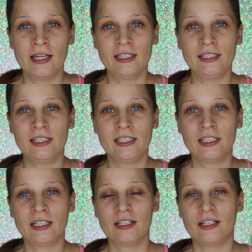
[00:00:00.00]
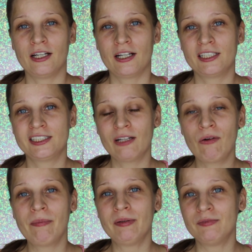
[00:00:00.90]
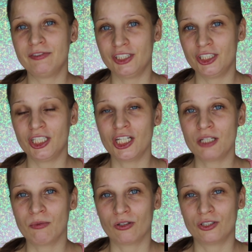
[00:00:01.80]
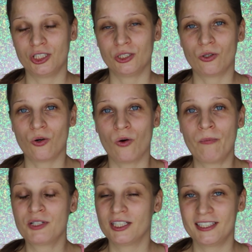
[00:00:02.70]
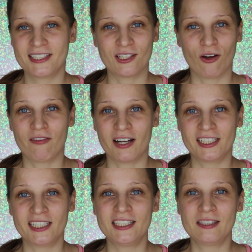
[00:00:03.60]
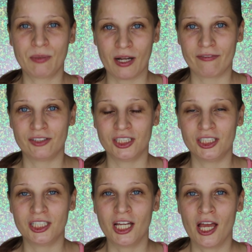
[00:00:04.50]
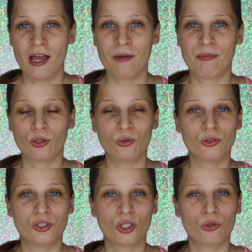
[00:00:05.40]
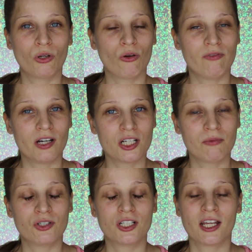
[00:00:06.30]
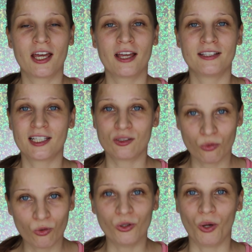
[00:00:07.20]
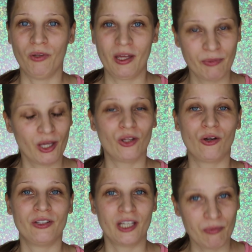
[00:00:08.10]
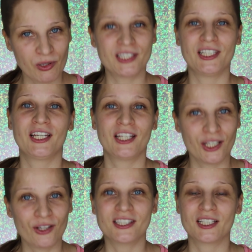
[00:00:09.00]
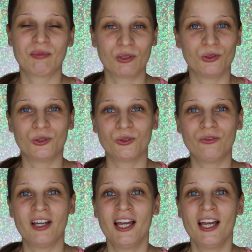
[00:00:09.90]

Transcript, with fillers: i Chciałabym w dzisiejszym odcinku przetestować i sprawdzić produkty, które uważam, że zasługują na miano najmocniej kryjących produktów